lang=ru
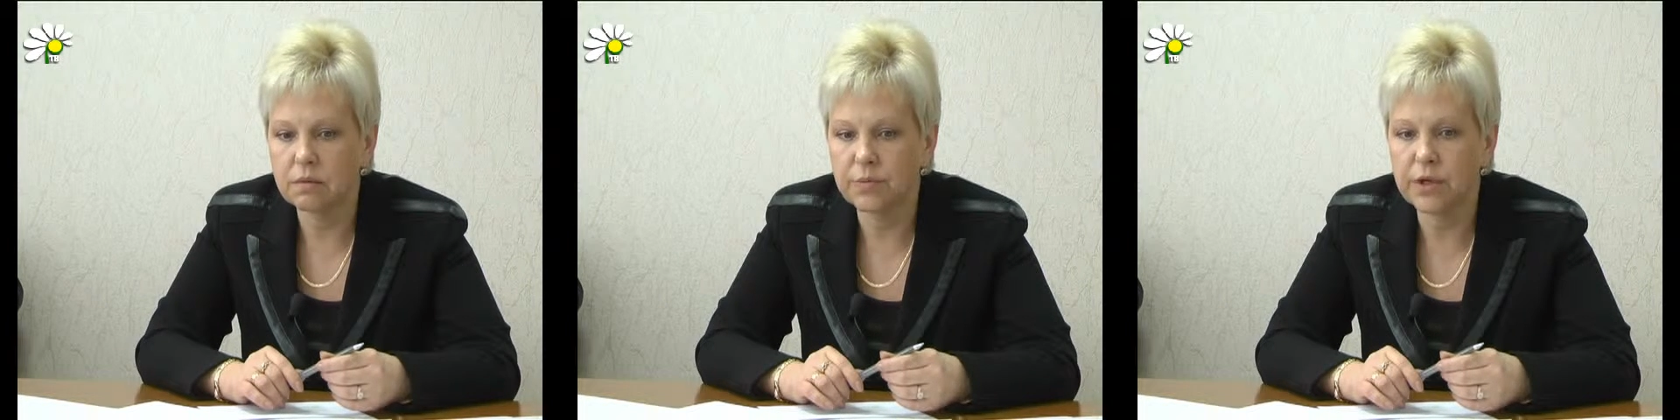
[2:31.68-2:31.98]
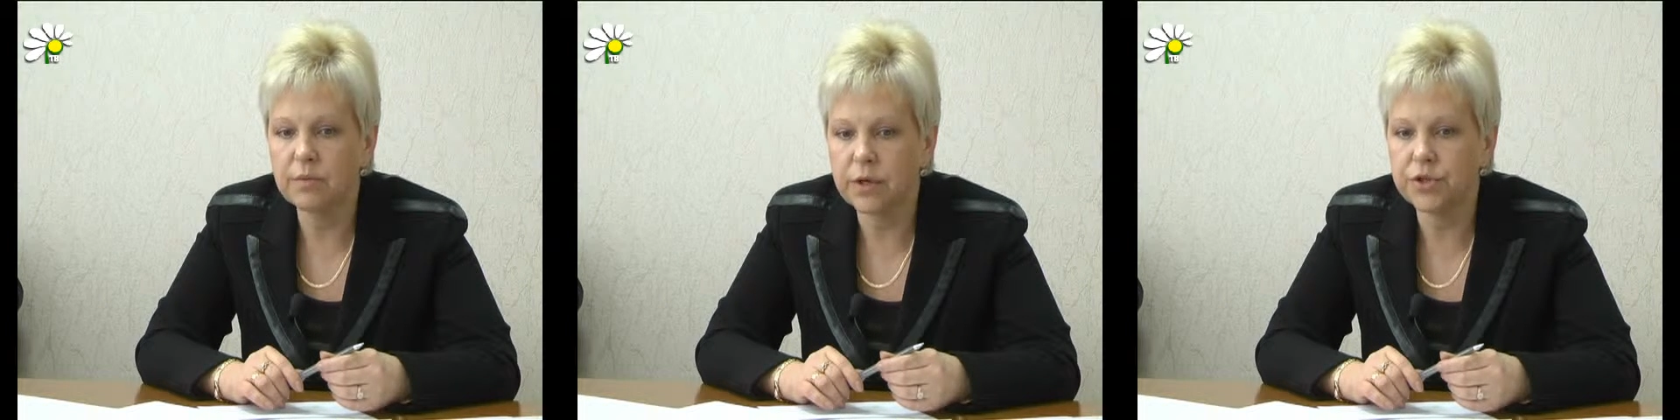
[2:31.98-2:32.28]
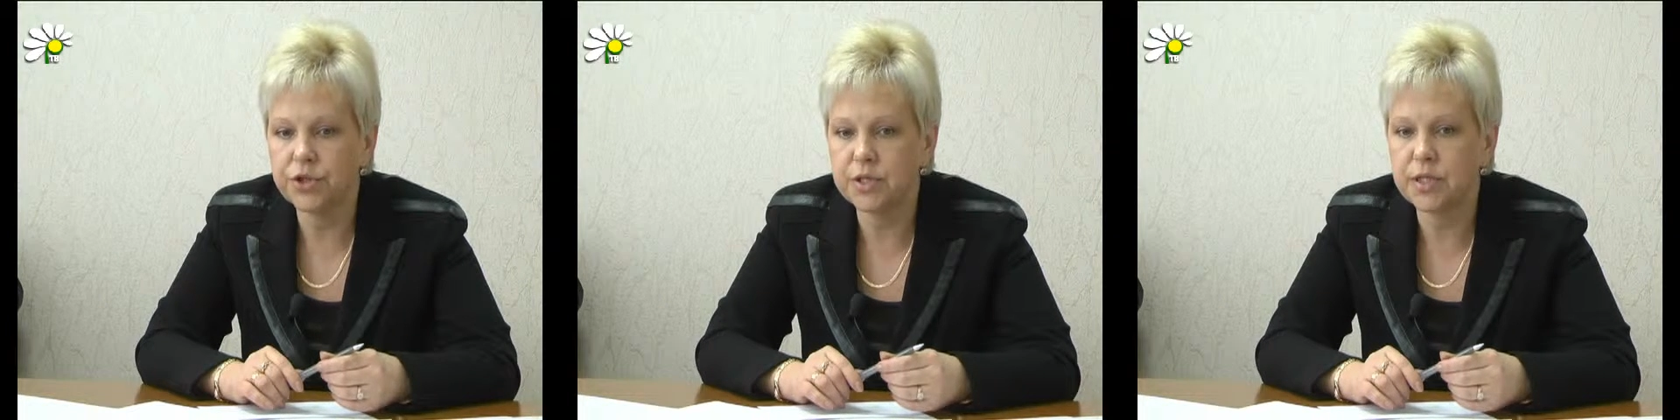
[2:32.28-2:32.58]

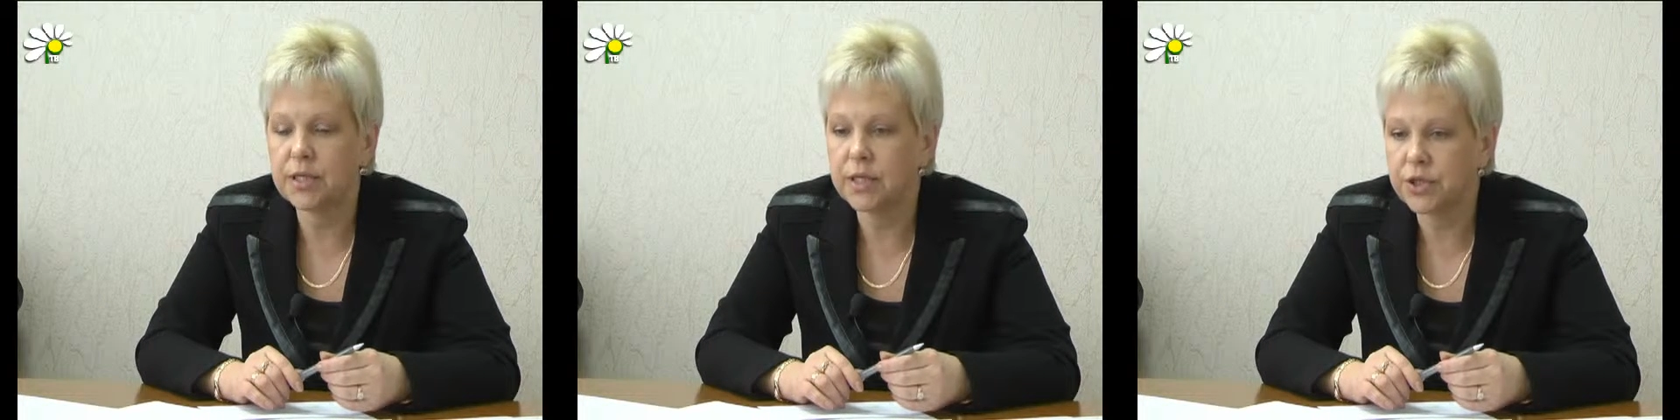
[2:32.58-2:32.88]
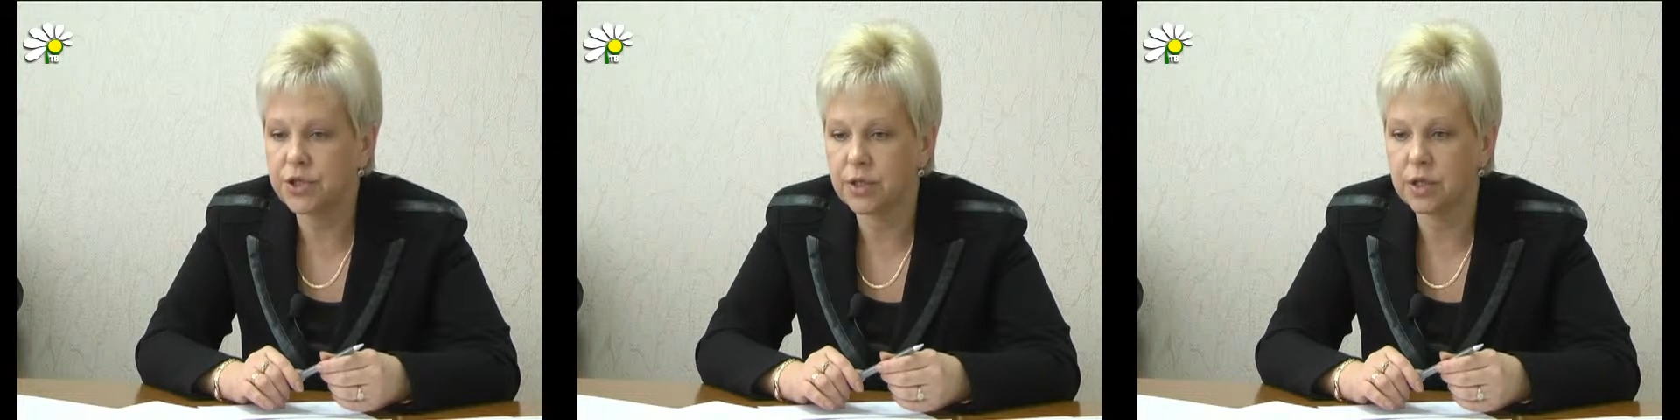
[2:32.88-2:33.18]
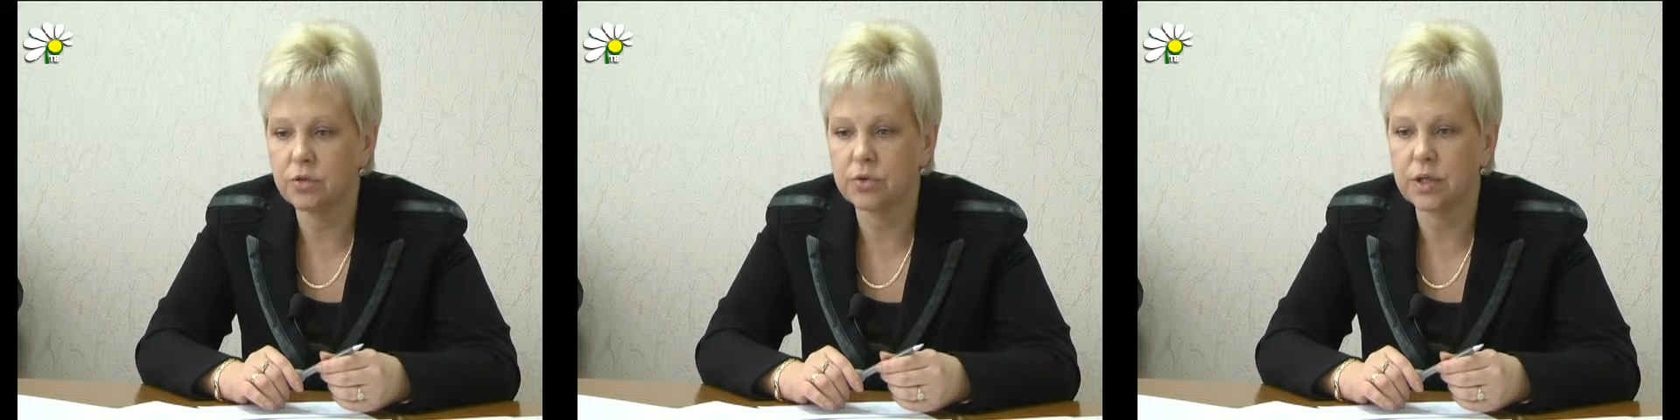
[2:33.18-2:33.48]
понимающие задачи,
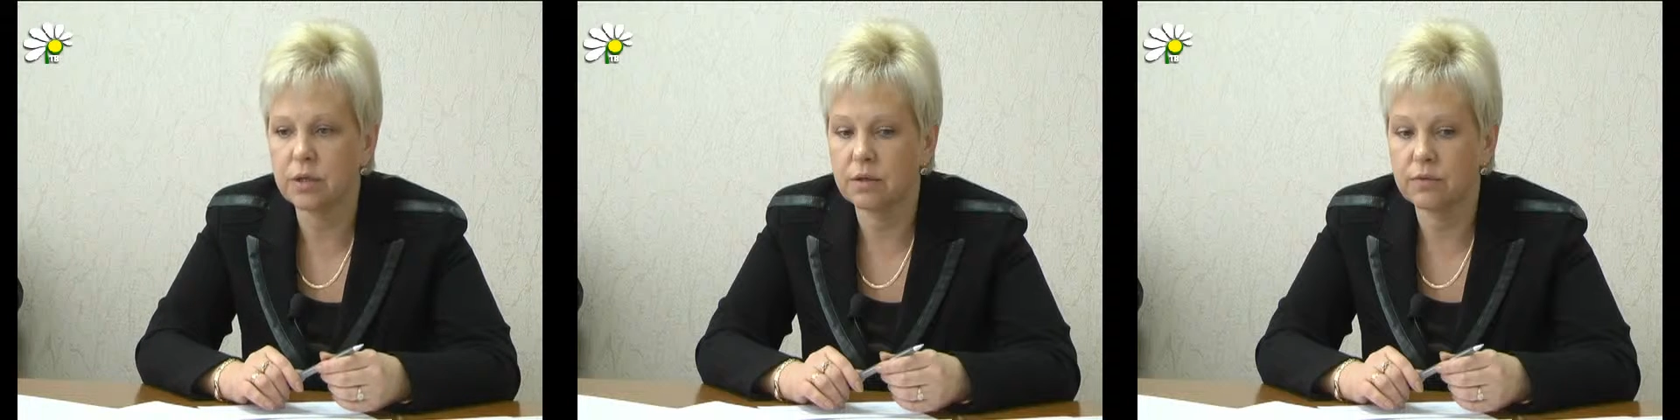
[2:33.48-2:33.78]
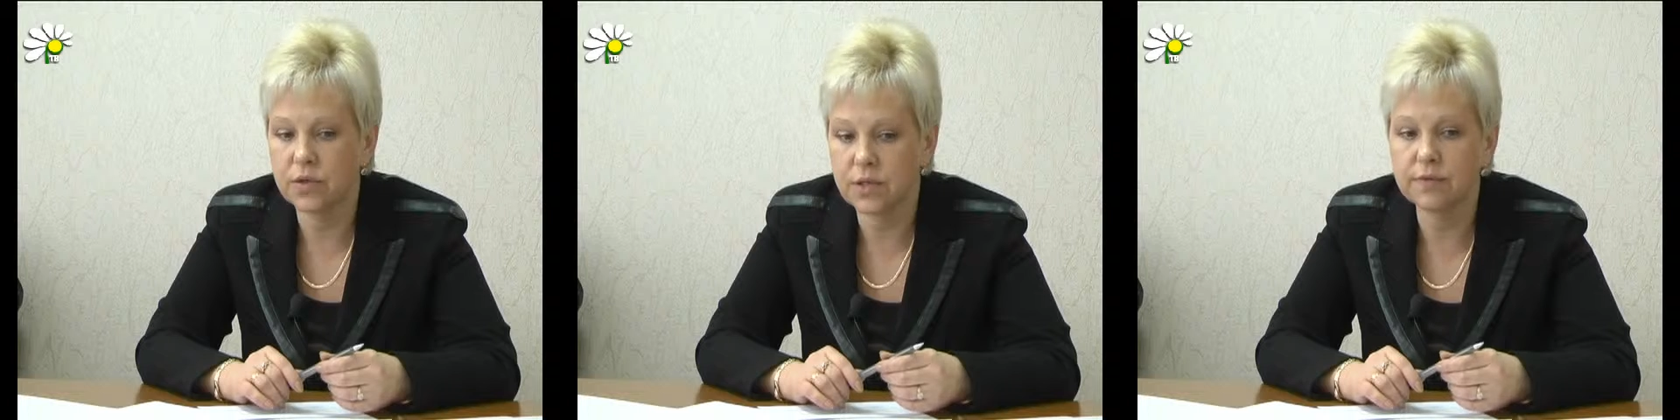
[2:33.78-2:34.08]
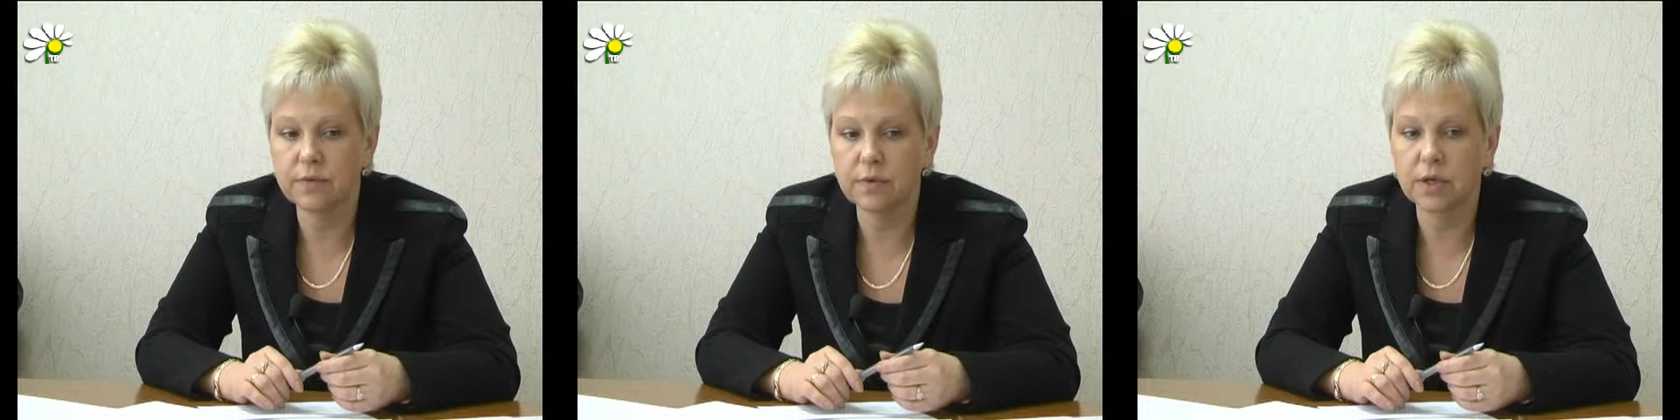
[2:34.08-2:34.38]
которые, вот,